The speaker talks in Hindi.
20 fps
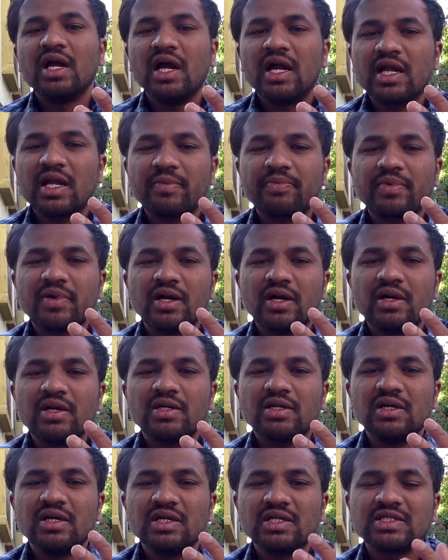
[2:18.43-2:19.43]
एंड आपका
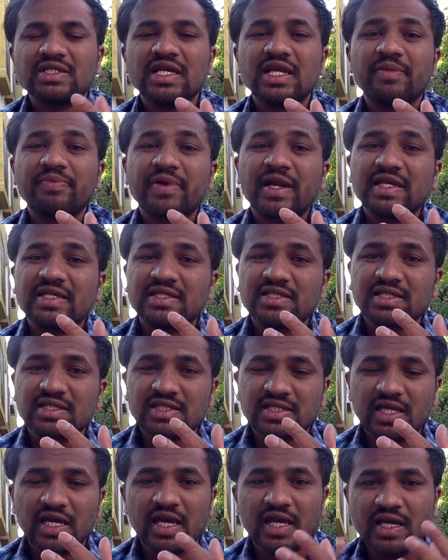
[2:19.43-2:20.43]
सेल uh,
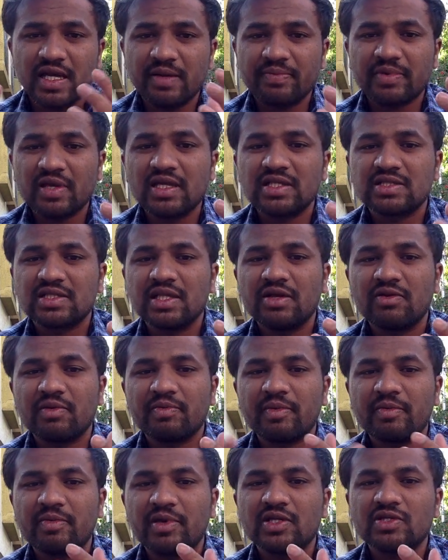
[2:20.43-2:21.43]
प्राइसेस क्या है आप कैसे लेवल
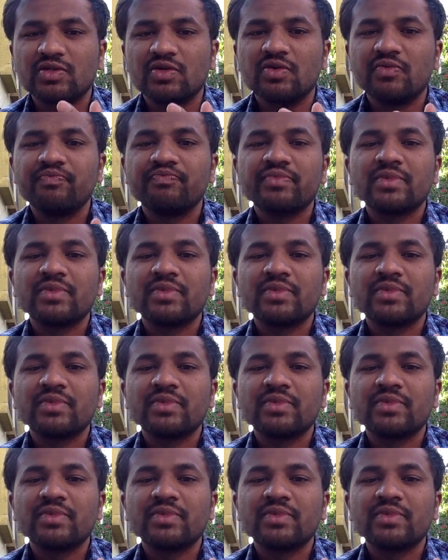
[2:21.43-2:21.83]
पे बेच रहे